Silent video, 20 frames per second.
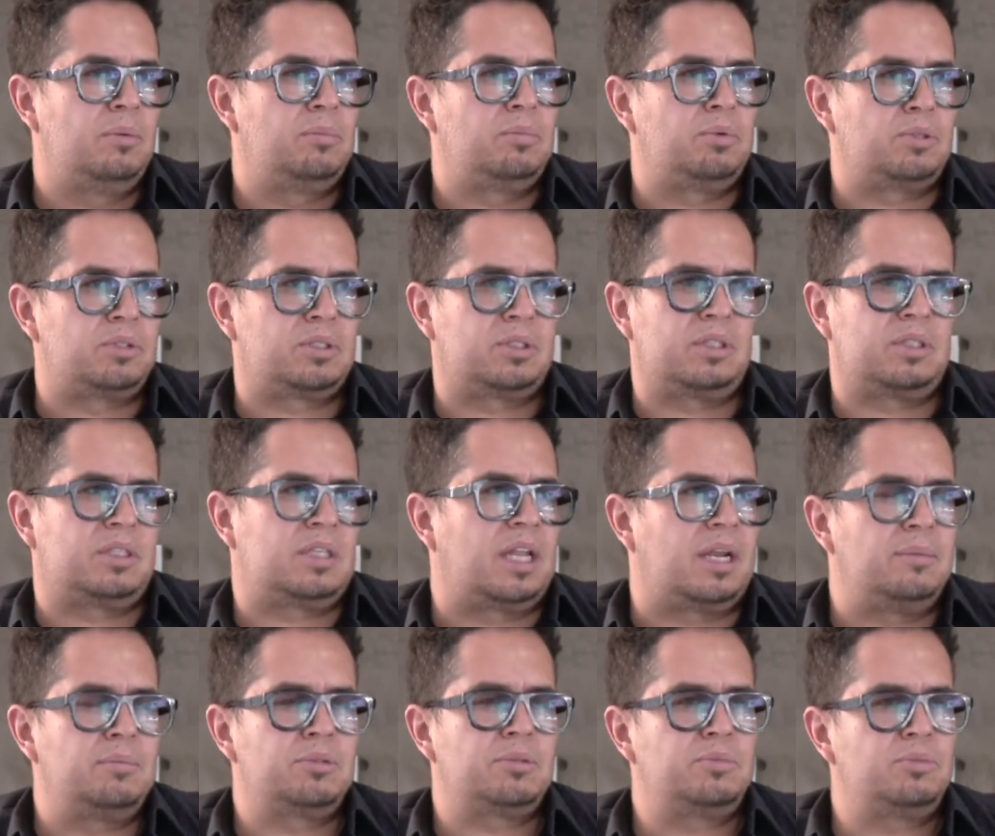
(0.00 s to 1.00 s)
pues
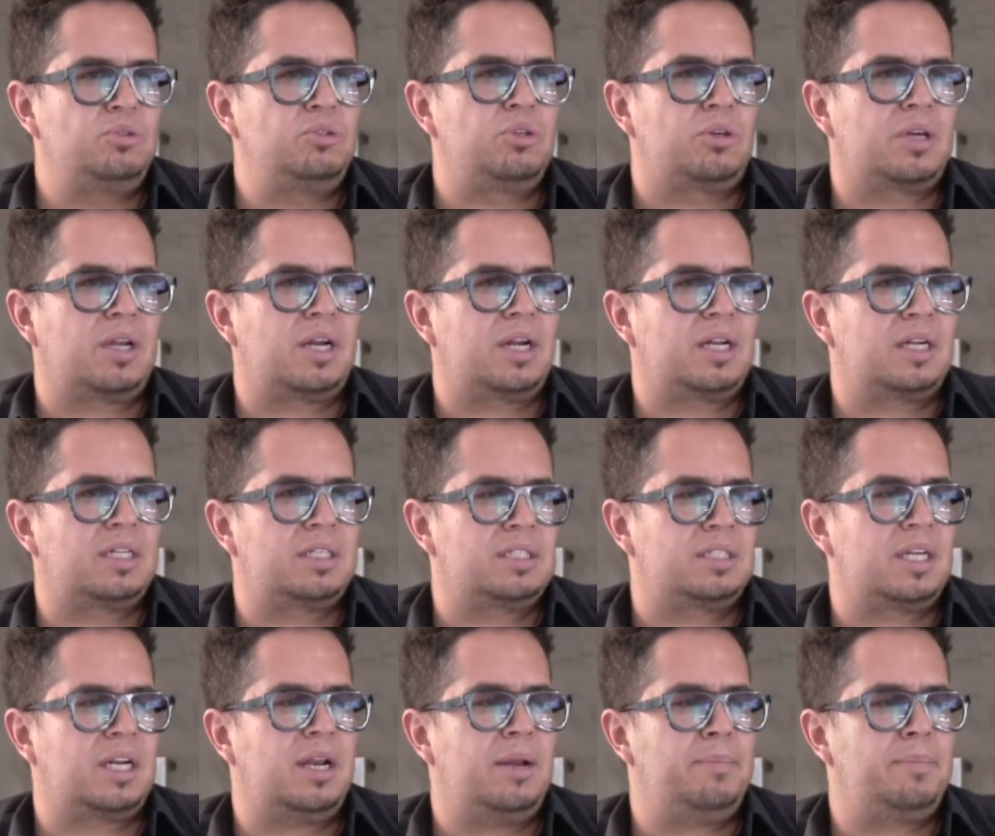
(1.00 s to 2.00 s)
tenemos mucho que
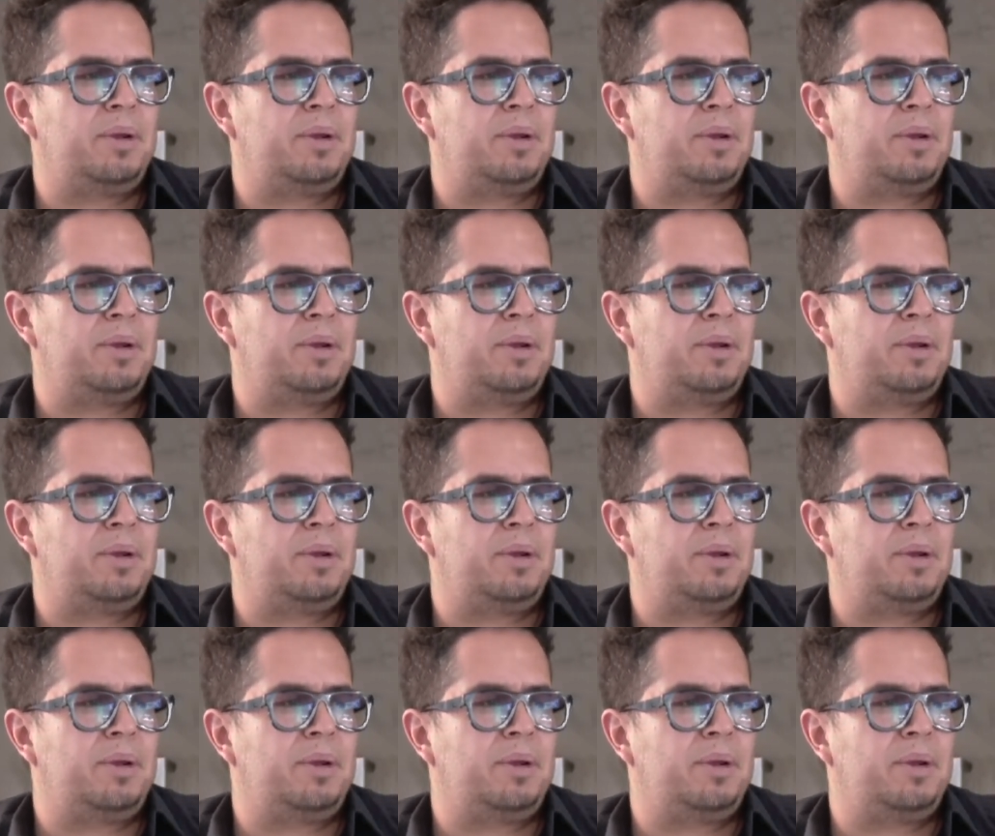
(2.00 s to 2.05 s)
agradecerle,